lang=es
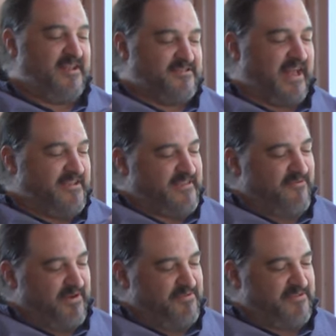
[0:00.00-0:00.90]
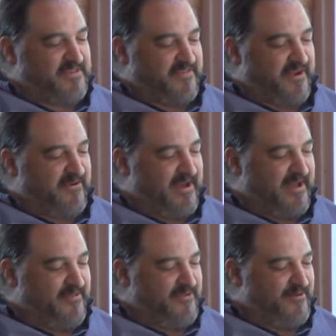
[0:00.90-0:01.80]
El Taita cuando está
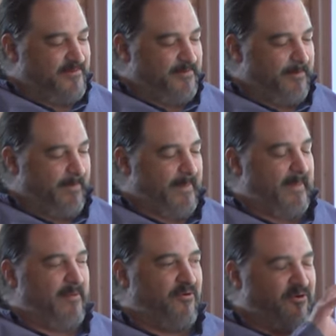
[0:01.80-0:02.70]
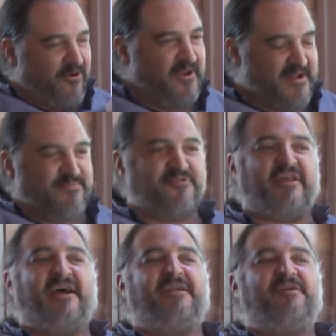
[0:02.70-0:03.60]
trabajando con el
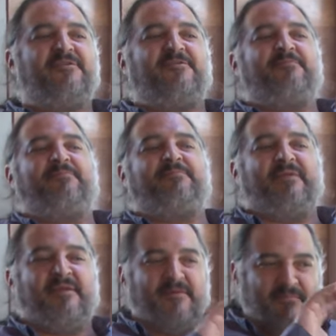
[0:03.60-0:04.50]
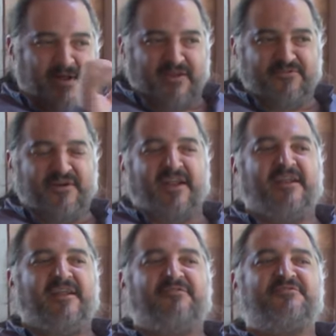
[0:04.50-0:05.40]
botánico para
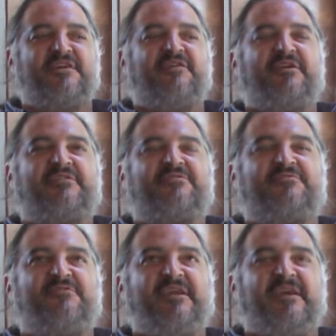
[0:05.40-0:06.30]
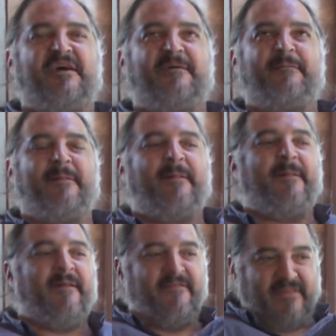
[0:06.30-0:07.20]
ayudarle a conseguir su hija,
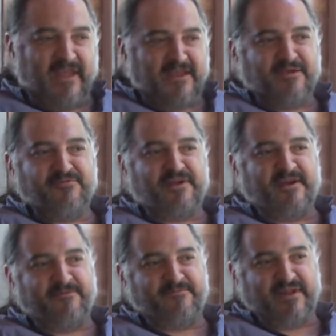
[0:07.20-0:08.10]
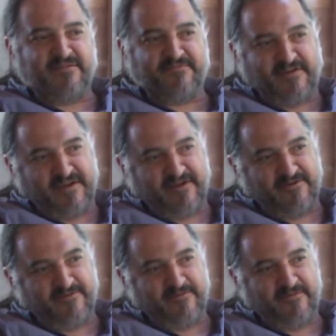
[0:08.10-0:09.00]
tiene una,
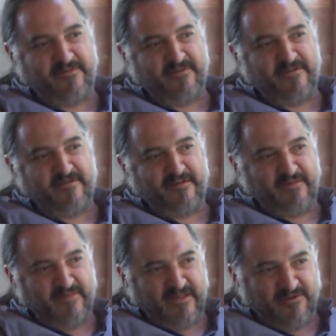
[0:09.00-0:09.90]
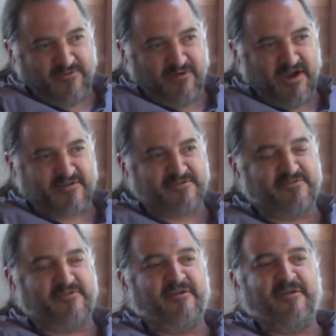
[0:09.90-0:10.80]
esfera, ¿no? De
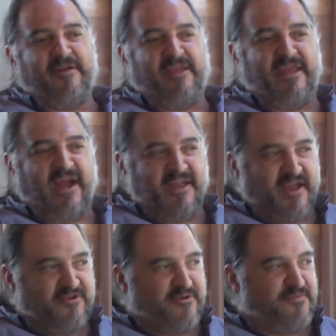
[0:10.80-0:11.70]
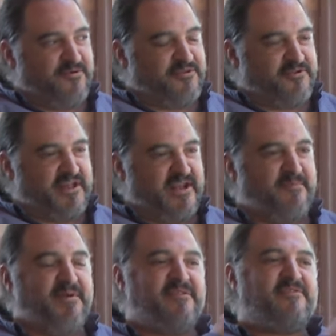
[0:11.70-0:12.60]
cuarzo. Y ahí hay como otros
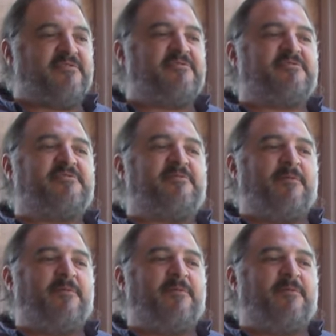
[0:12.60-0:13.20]
elementos